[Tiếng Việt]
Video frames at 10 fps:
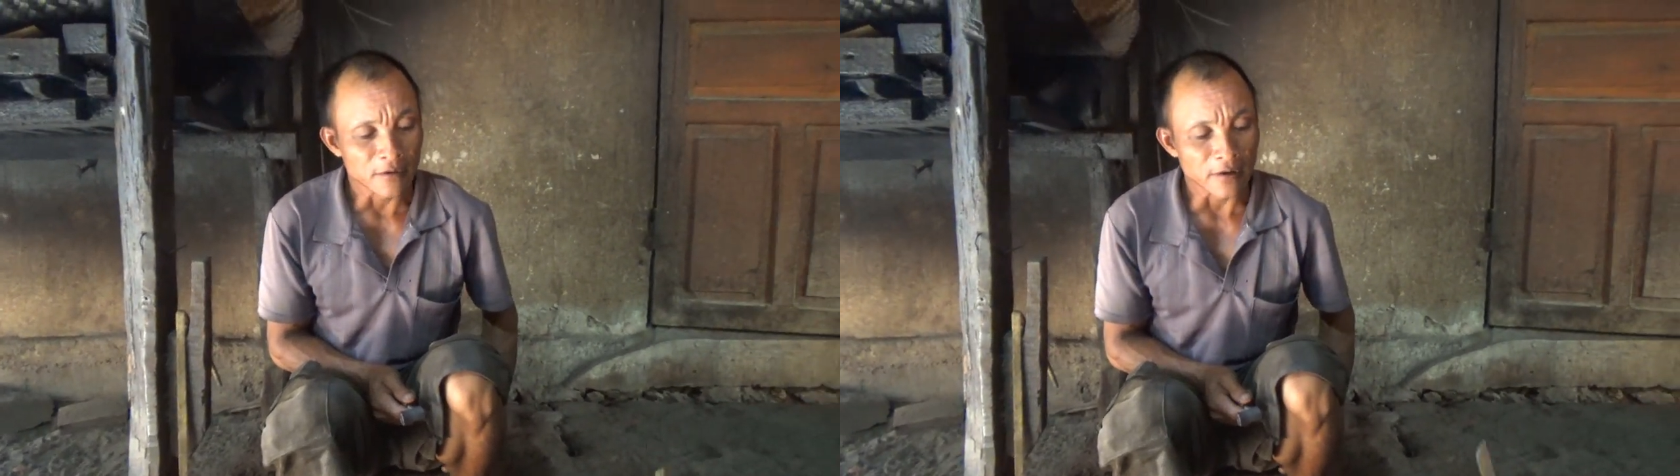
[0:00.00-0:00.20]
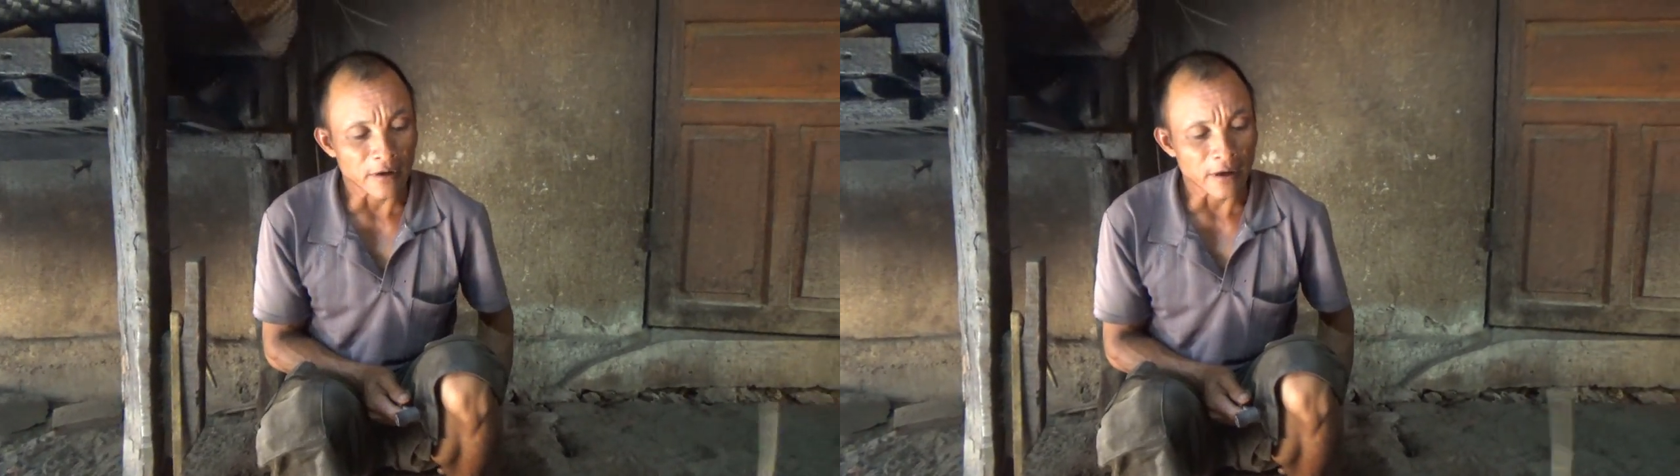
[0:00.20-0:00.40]

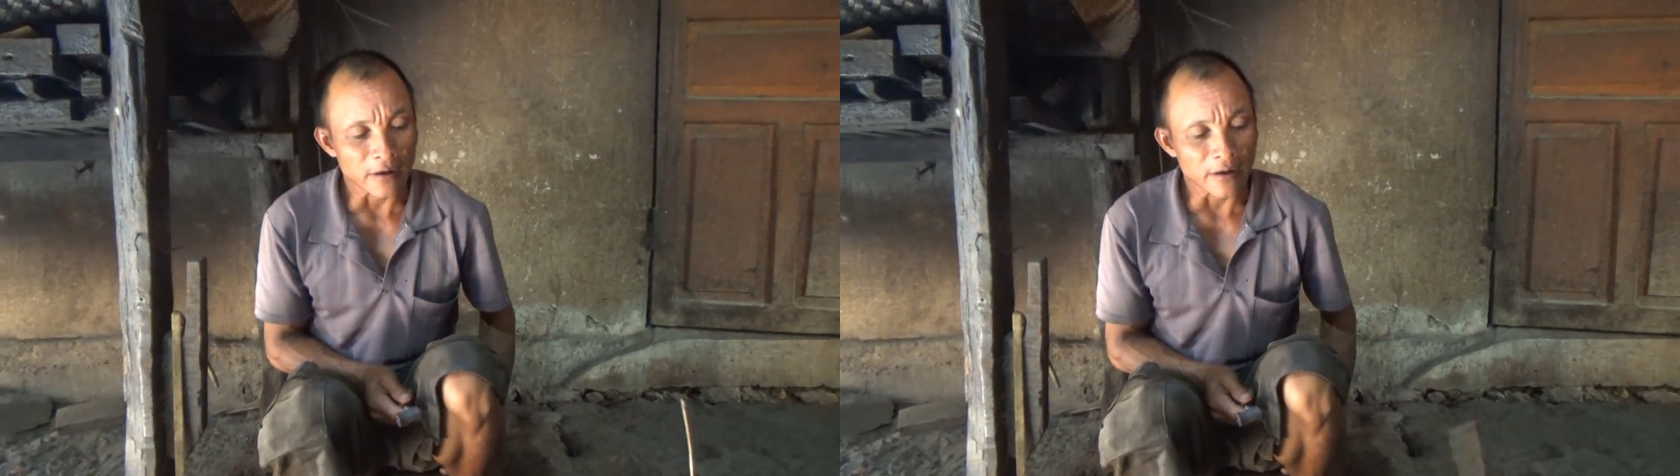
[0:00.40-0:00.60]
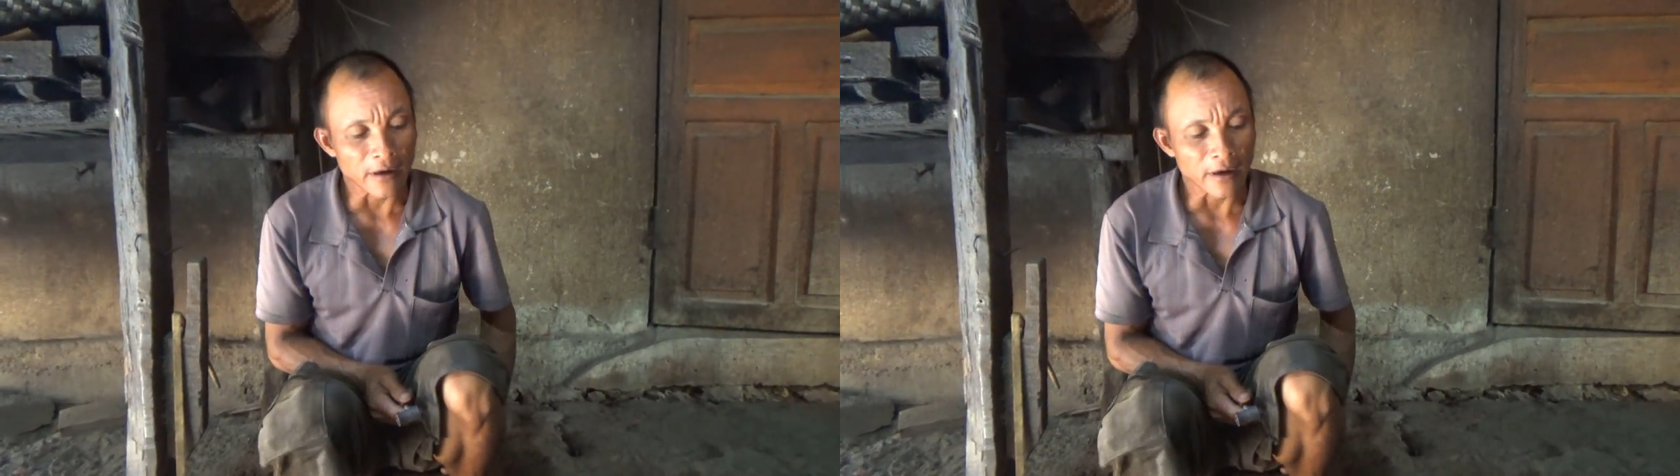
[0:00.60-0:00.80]
Để,
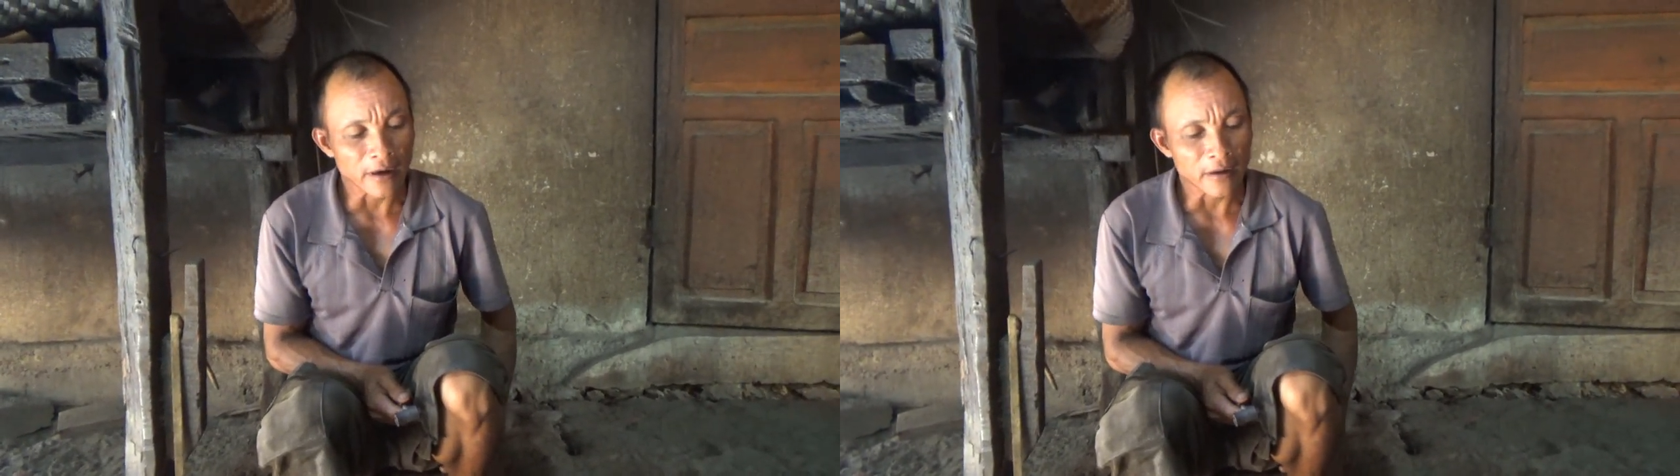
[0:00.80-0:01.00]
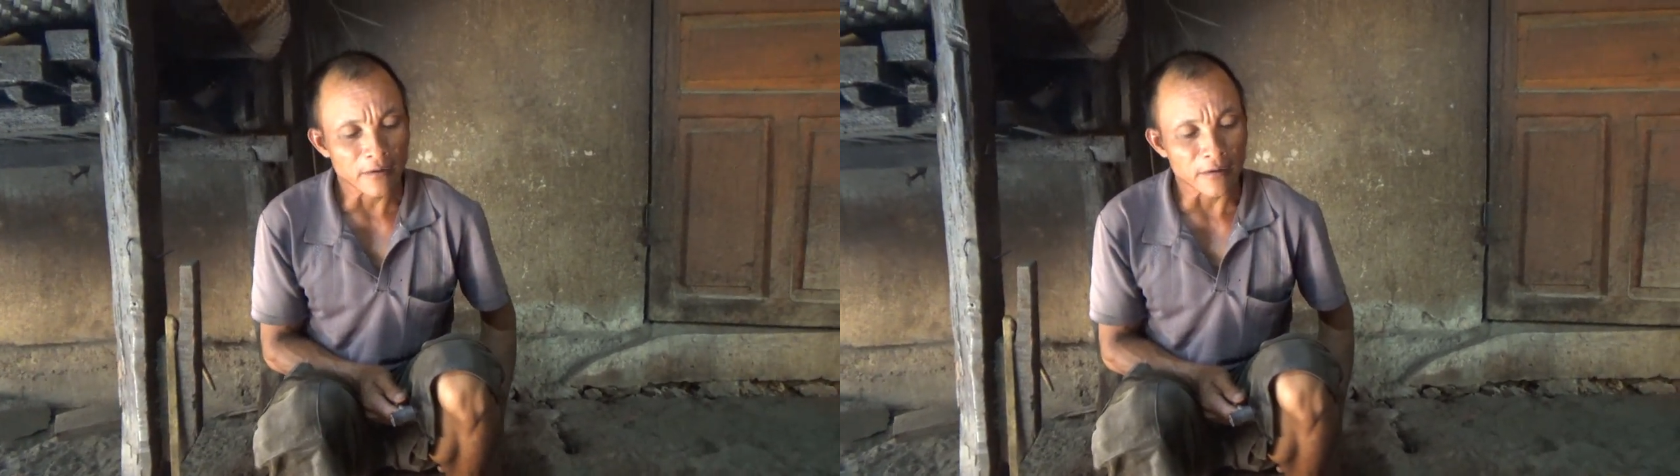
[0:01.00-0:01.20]

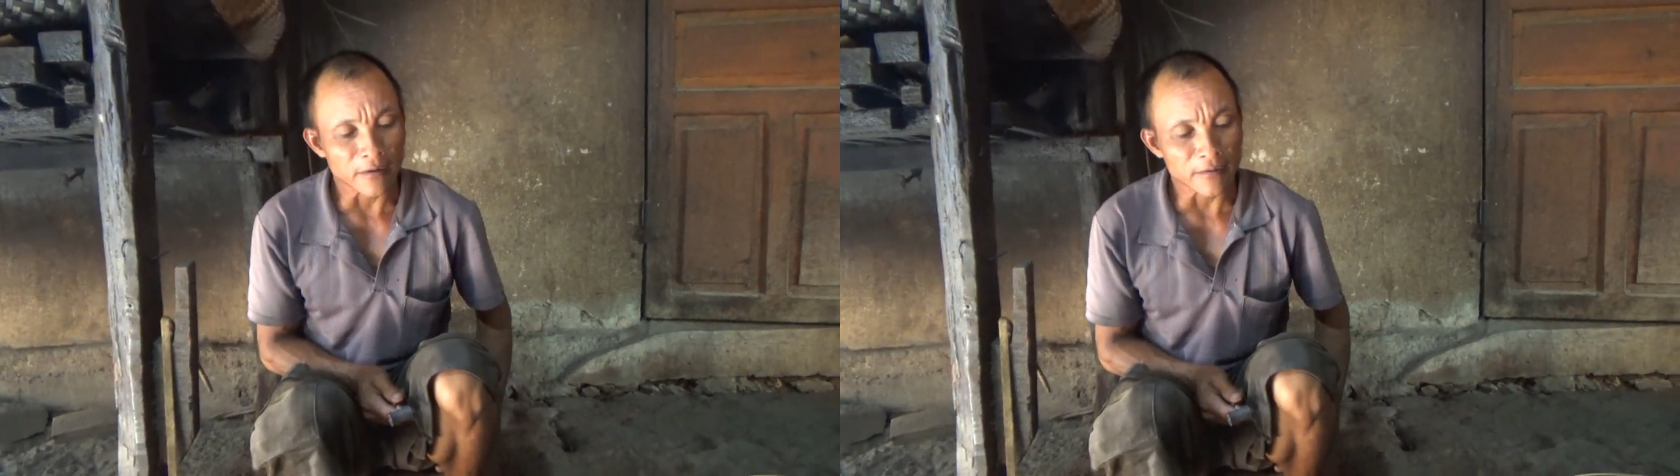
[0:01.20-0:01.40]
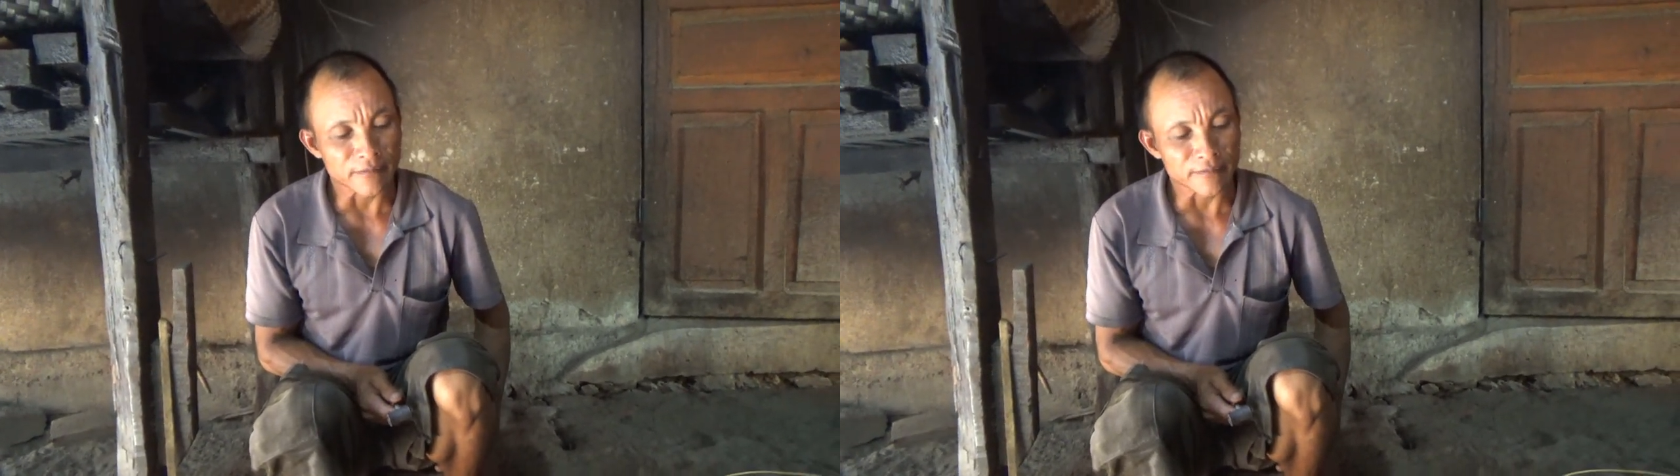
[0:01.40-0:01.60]
để
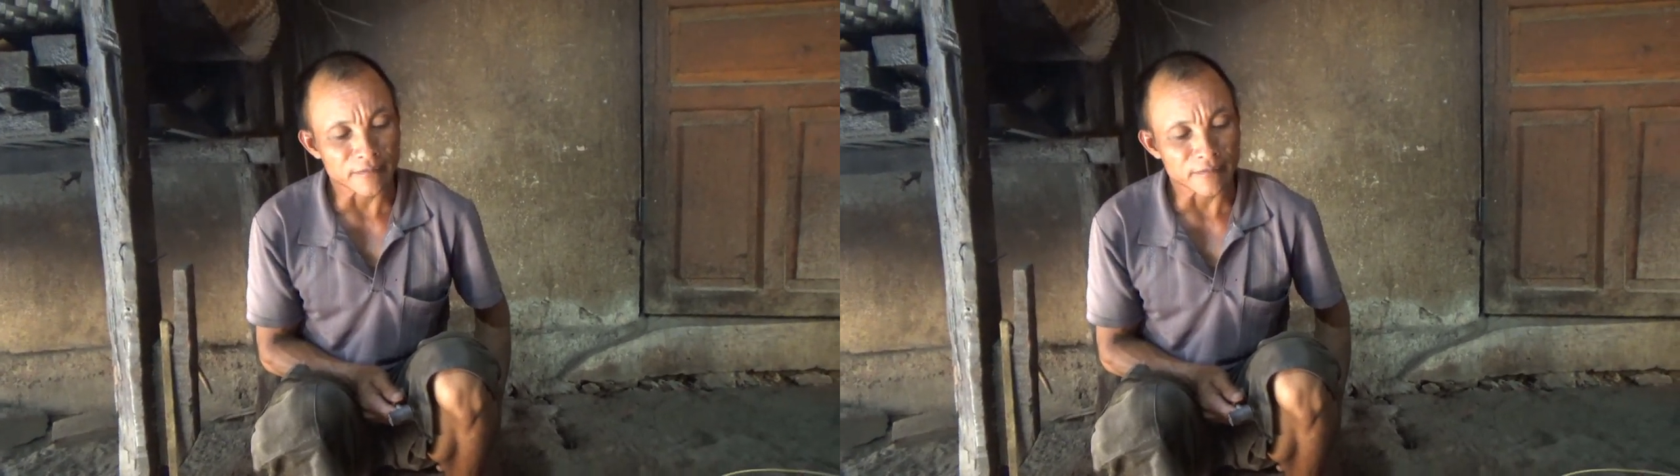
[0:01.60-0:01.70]
tiền